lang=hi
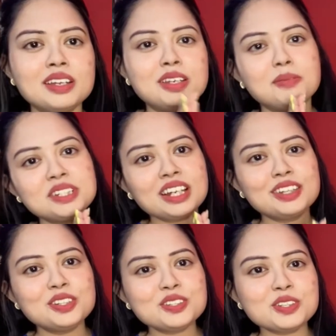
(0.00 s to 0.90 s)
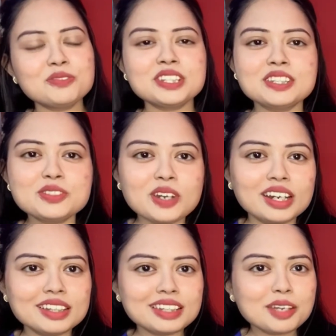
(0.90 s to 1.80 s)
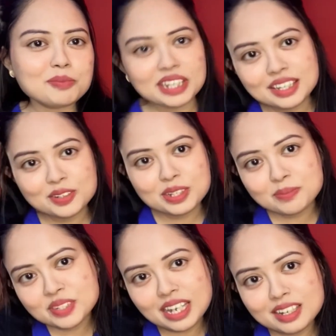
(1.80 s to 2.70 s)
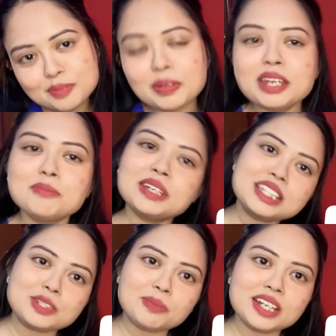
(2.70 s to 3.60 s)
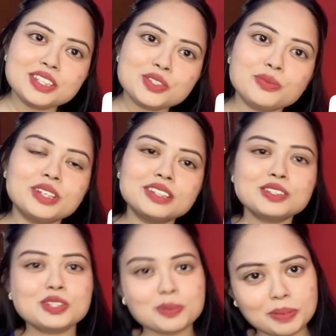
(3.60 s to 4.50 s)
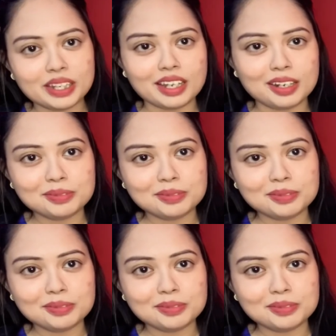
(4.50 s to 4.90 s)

नमस्कार दोस्तों फिर से स्वागत है मेरे यूट्यूब चैनल पे मिक्स्ड पंच विद सुपर्णा